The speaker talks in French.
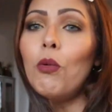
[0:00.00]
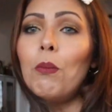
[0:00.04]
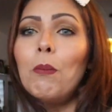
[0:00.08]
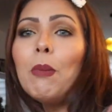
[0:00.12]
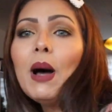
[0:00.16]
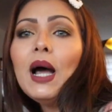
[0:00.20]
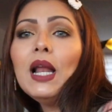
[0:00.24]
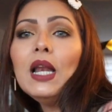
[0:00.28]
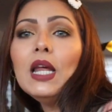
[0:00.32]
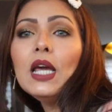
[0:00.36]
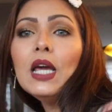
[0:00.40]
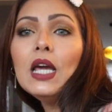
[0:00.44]

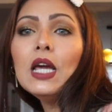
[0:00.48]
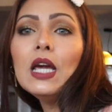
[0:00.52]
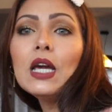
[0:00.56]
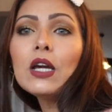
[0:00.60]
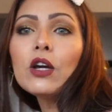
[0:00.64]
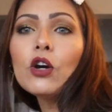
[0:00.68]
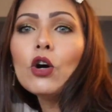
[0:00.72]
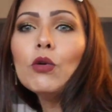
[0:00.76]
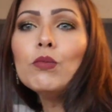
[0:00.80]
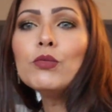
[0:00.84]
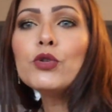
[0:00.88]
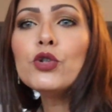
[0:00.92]

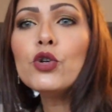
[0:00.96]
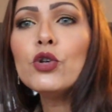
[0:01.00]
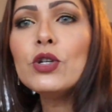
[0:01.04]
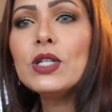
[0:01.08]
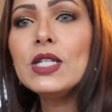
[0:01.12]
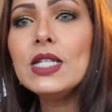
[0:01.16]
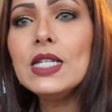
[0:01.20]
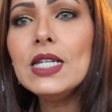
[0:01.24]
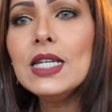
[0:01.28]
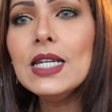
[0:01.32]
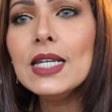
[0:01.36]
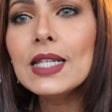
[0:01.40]
emballé, comme
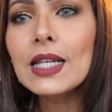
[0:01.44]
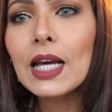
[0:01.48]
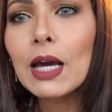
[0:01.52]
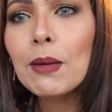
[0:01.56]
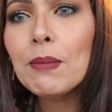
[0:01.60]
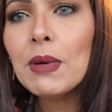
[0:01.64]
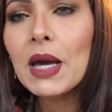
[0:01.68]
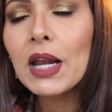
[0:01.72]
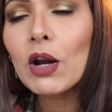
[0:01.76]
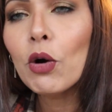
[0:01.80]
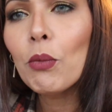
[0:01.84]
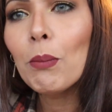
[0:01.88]
ceci,
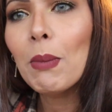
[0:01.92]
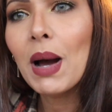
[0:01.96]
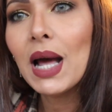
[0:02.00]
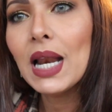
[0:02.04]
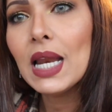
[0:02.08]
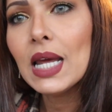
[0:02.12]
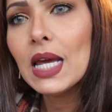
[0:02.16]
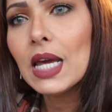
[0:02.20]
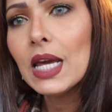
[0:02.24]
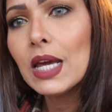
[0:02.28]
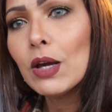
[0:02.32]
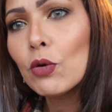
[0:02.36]
très bien
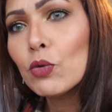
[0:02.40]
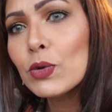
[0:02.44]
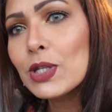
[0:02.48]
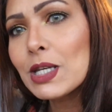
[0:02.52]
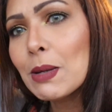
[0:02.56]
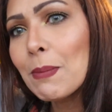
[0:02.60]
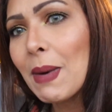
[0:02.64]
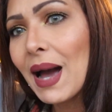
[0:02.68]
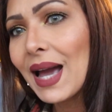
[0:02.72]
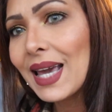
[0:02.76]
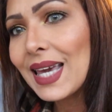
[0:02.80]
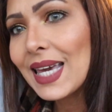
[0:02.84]
emballé, où
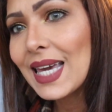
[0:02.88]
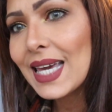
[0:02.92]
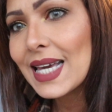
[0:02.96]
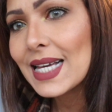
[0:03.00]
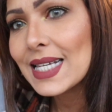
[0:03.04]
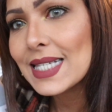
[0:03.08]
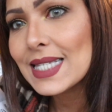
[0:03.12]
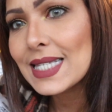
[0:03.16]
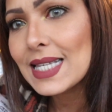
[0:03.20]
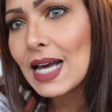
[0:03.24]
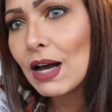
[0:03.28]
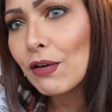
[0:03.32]
c'est
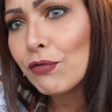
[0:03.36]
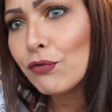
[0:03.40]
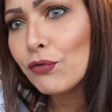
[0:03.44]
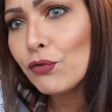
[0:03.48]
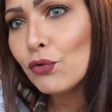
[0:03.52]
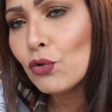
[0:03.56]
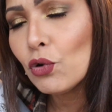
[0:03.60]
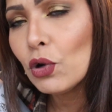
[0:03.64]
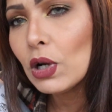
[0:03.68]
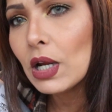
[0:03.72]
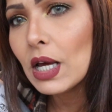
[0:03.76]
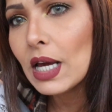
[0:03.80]
marqué
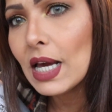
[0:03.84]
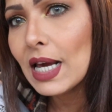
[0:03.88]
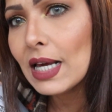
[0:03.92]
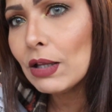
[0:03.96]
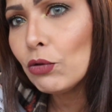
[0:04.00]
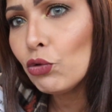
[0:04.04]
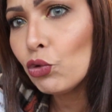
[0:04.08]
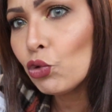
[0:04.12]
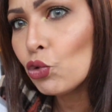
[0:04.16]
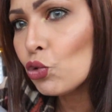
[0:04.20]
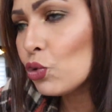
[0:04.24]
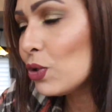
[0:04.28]
Zaful
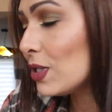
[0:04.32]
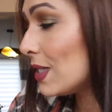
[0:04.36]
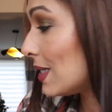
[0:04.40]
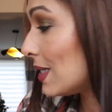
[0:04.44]
et tout